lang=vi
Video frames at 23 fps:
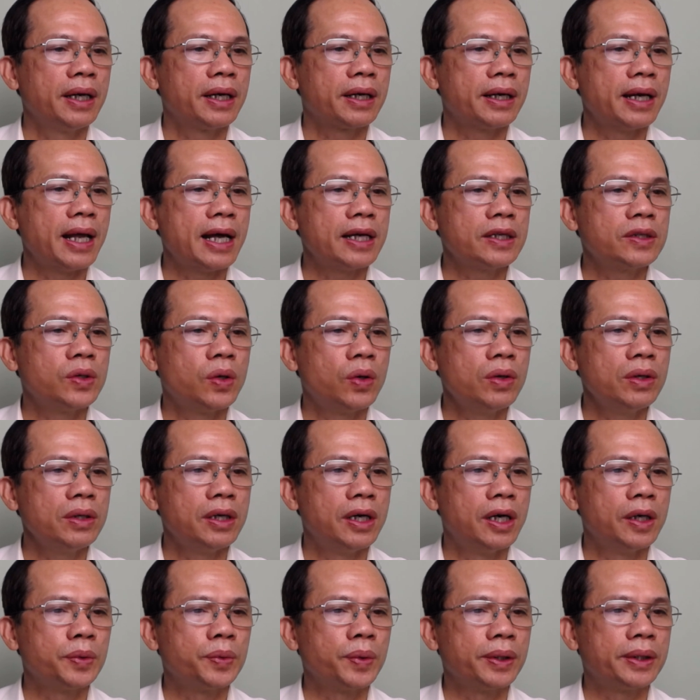Đa số
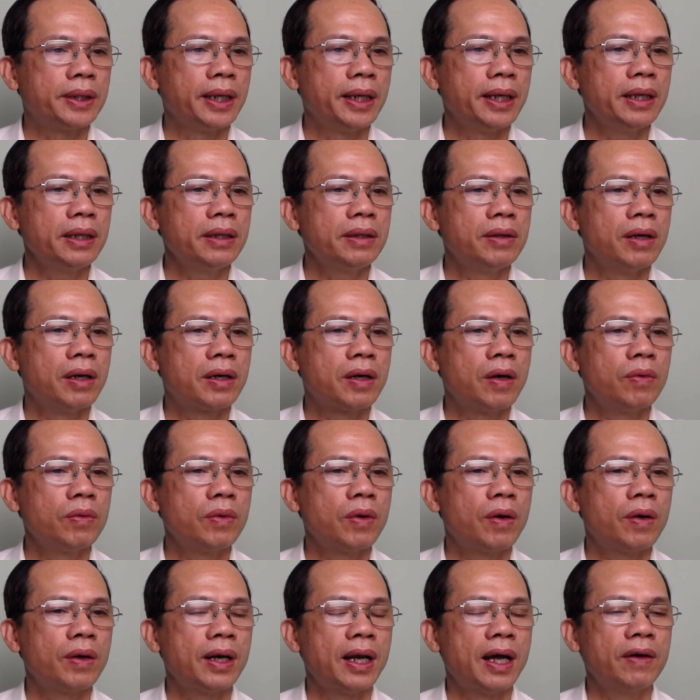người tuổi Tý thường không
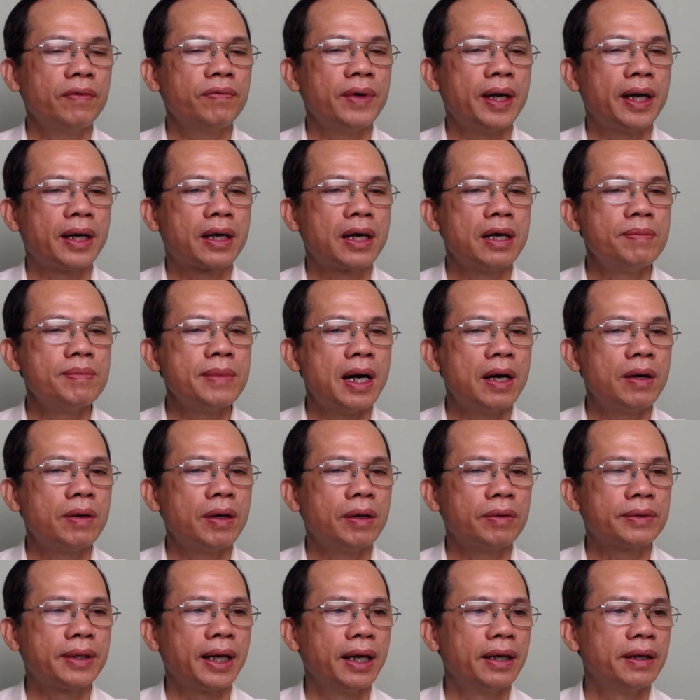lo lắng về cơm áo
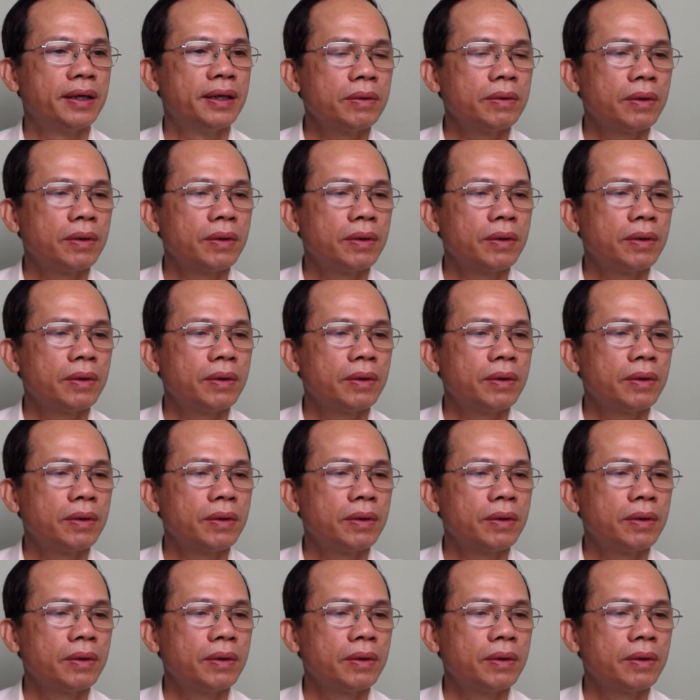gạo tiền